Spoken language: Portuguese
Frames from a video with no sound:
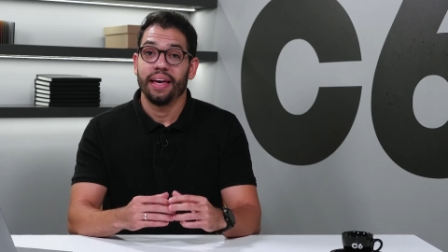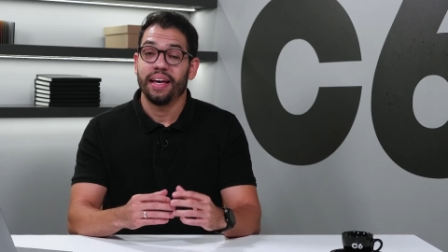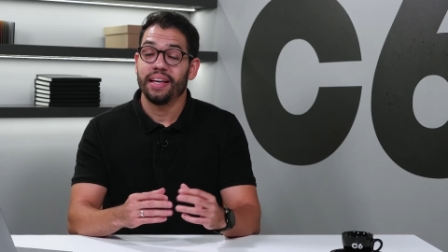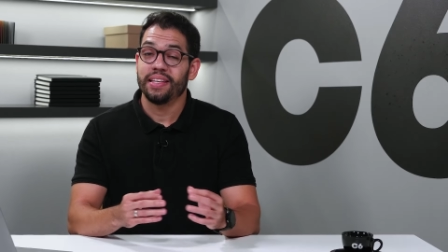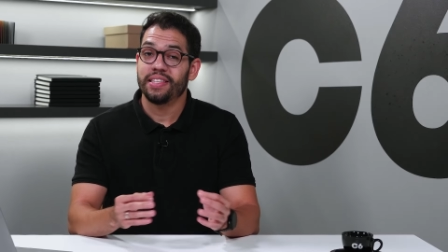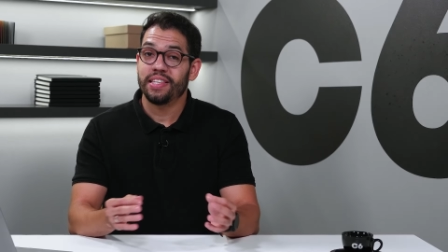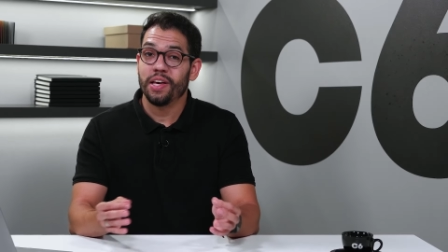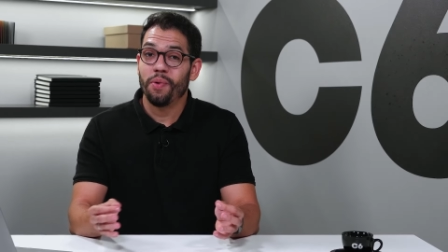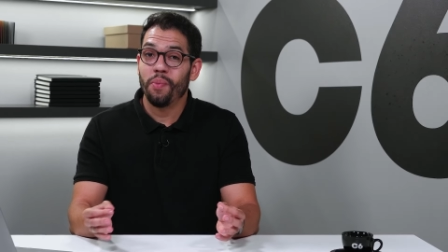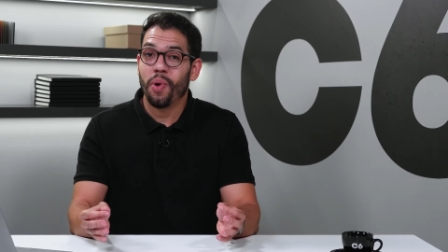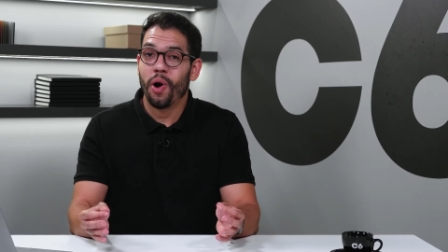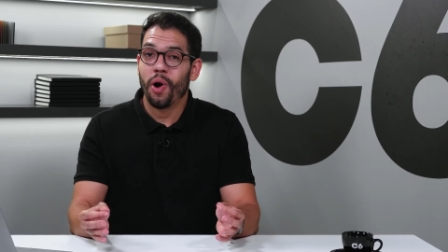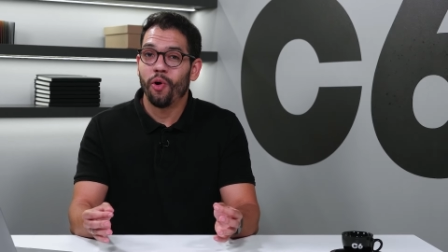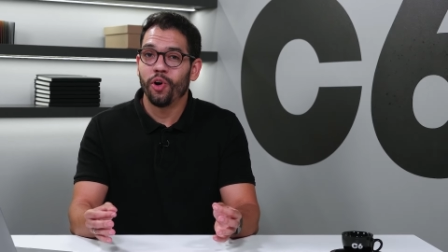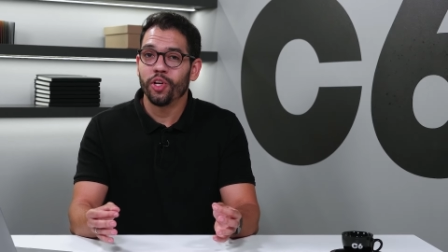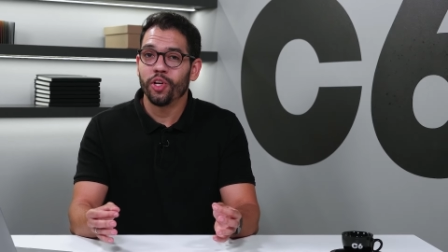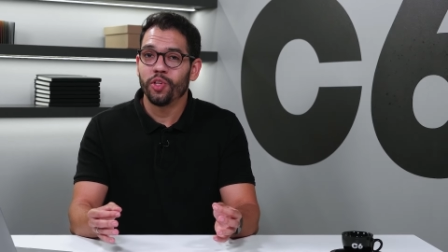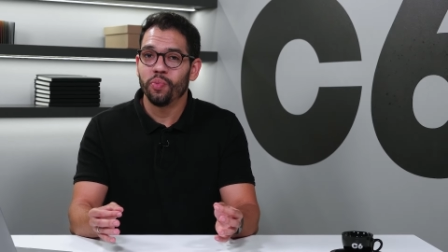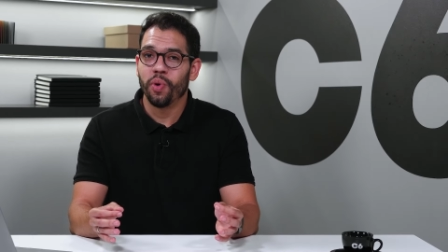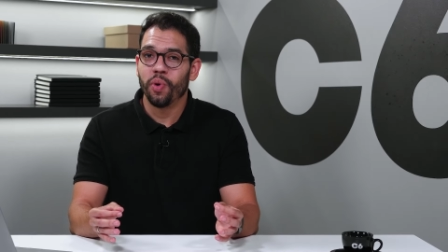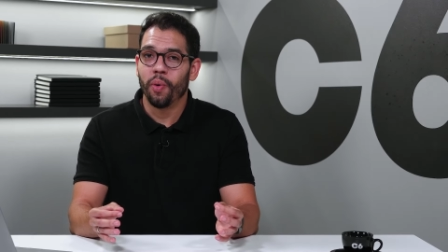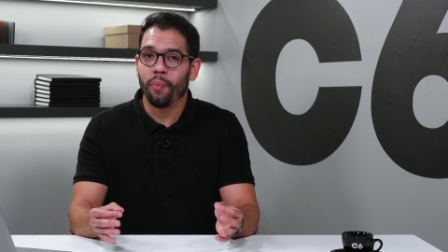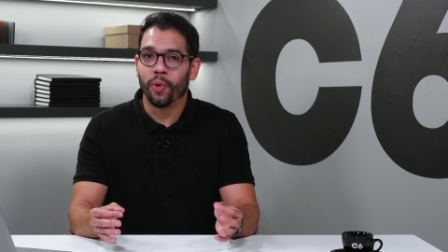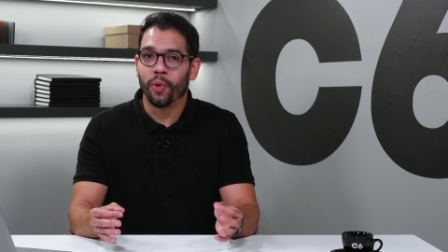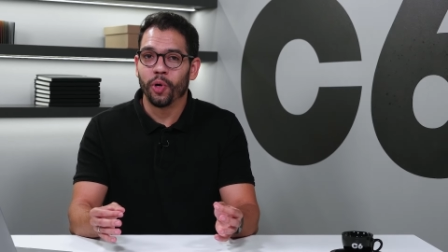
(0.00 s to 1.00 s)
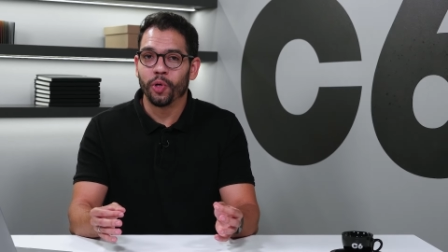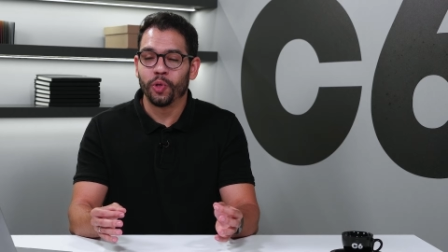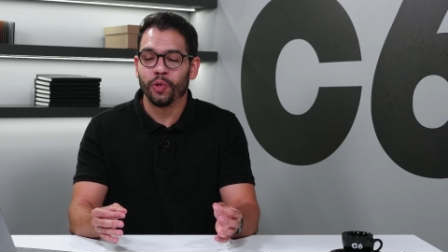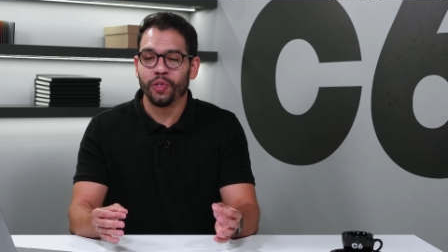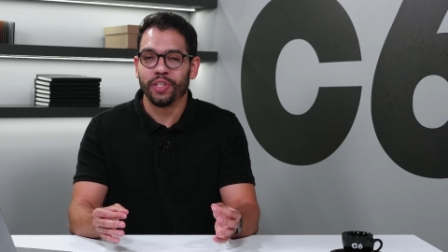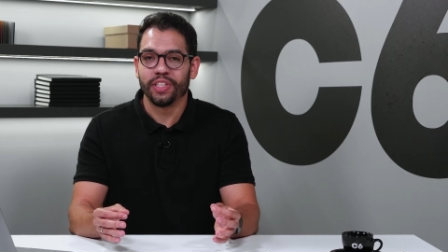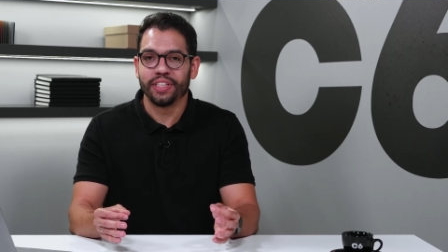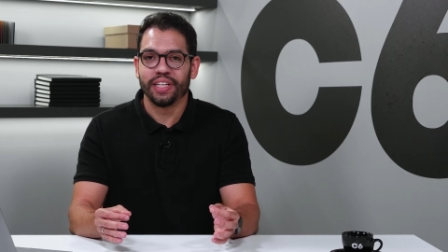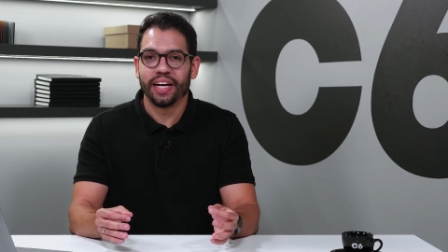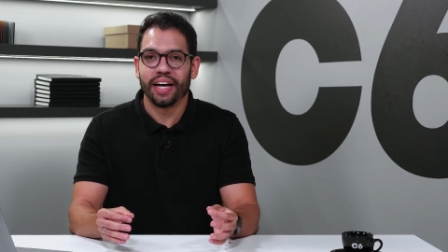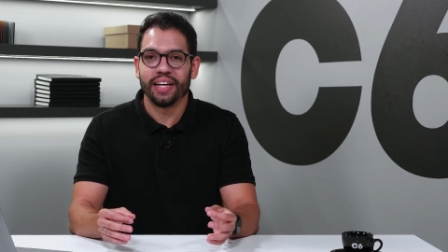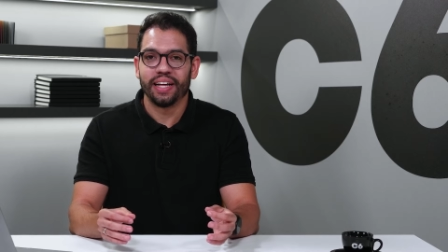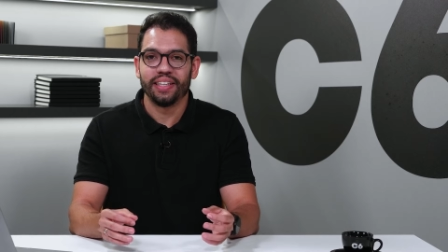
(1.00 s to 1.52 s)
Essa é uma ótima
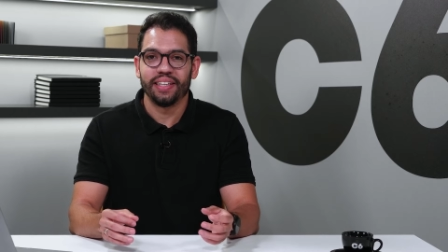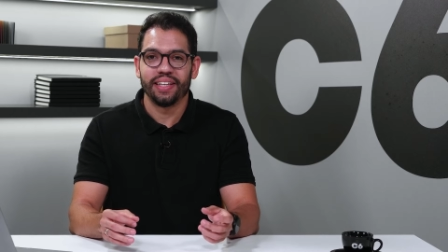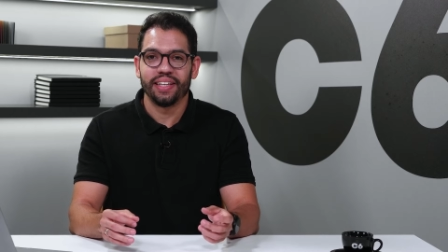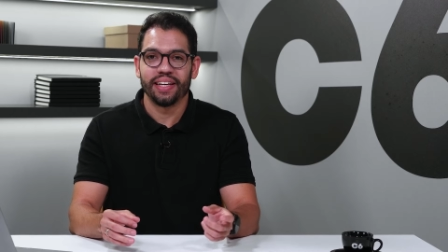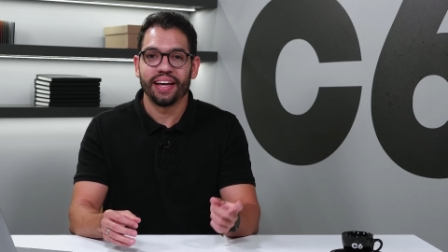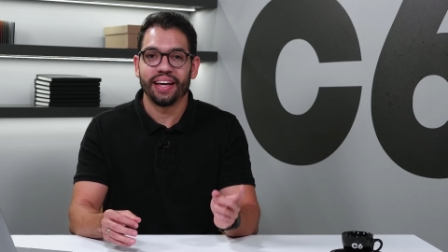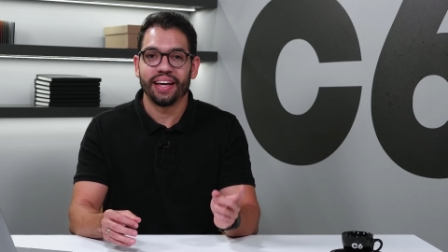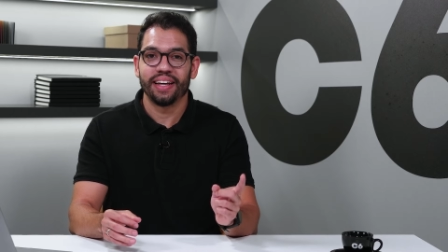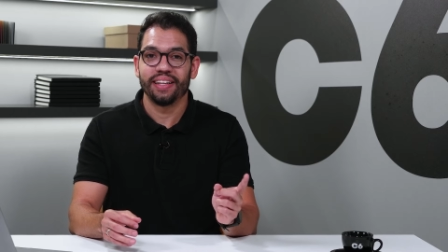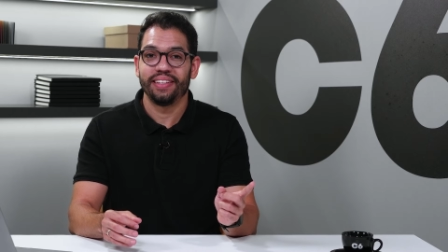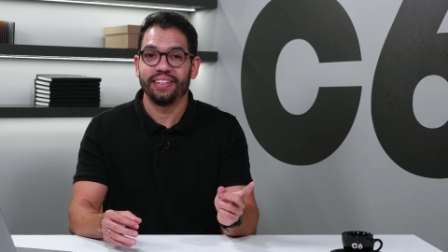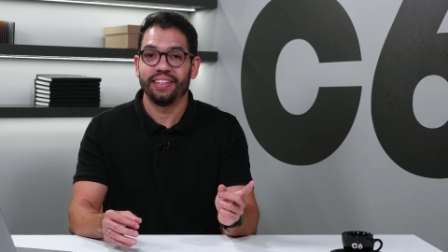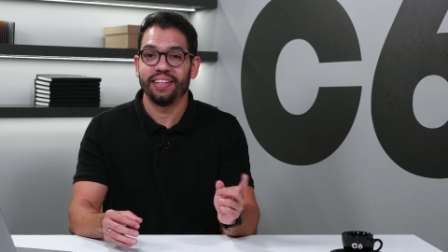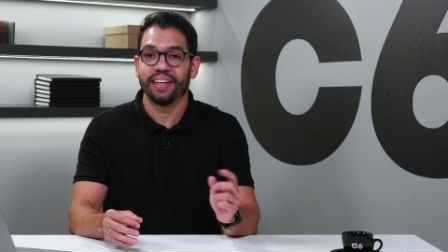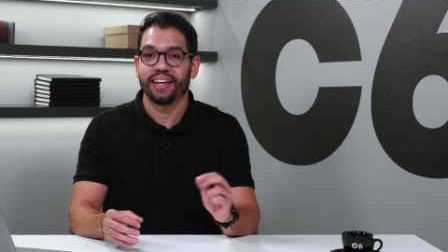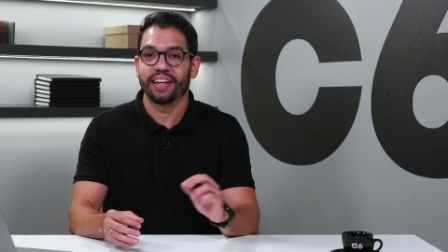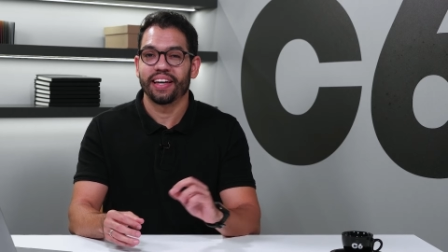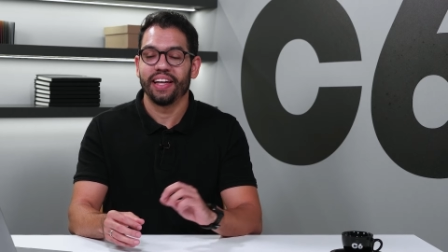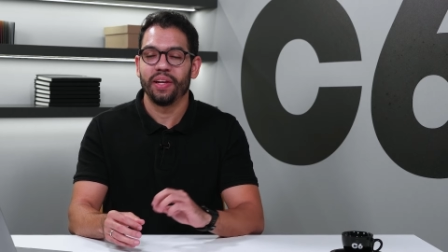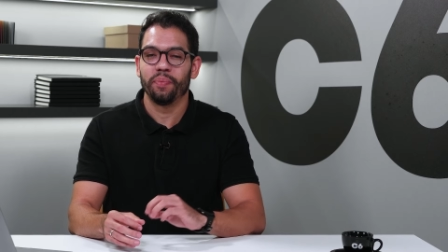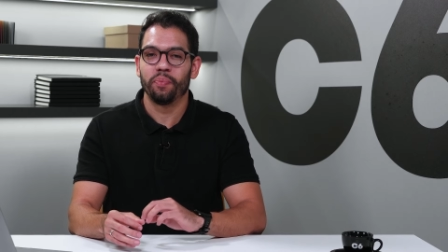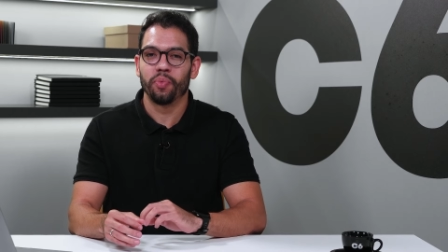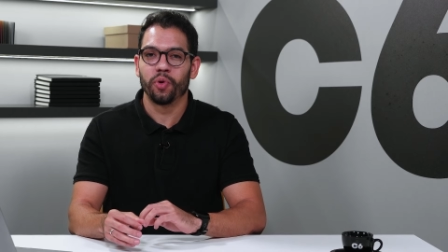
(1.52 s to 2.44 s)
oportunidade de garantir aquele